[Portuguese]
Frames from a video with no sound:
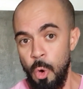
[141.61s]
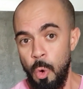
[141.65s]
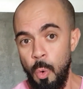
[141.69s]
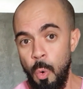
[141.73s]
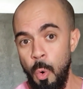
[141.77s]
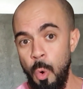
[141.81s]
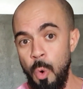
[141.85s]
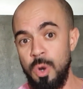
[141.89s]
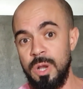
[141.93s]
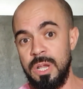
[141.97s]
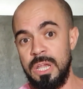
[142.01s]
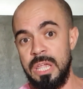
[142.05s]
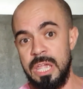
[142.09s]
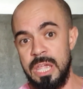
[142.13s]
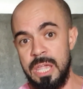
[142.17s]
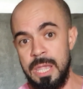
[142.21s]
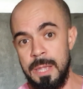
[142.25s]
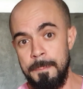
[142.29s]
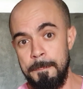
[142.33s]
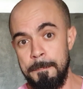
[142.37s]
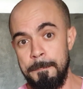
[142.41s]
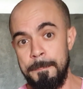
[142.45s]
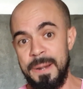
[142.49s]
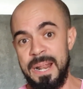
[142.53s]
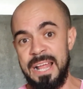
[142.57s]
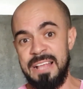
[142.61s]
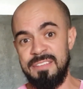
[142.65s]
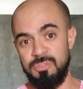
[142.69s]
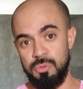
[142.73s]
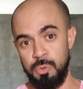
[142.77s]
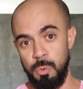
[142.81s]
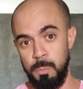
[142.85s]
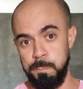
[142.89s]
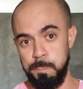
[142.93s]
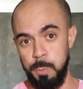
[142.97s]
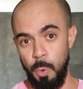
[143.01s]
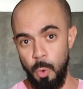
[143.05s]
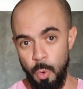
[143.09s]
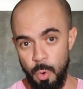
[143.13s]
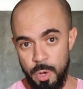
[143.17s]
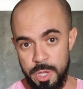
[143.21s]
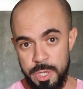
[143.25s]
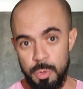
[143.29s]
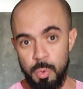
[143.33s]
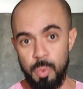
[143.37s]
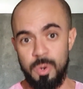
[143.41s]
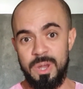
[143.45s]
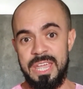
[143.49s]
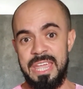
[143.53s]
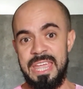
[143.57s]
o que
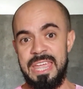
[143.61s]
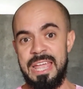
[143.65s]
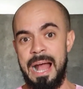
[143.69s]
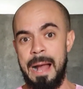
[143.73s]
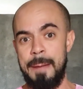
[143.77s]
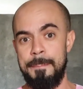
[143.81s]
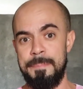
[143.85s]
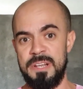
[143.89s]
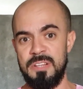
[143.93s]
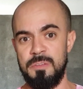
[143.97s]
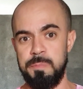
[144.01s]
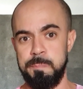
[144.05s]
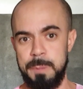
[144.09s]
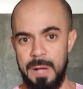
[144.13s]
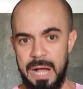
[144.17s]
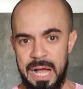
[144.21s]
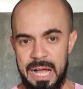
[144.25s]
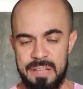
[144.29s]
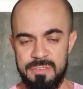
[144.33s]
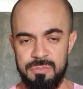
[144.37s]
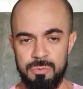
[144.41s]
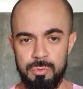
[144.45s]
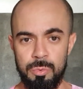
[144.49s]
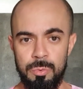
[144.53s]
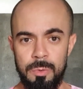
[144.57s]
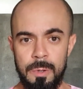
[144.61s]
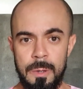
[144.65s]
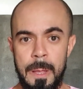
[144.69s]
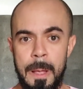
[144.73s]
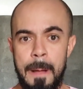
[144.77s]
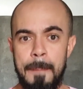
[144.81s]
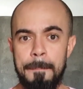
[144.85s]
pressupõe, o que abre espaço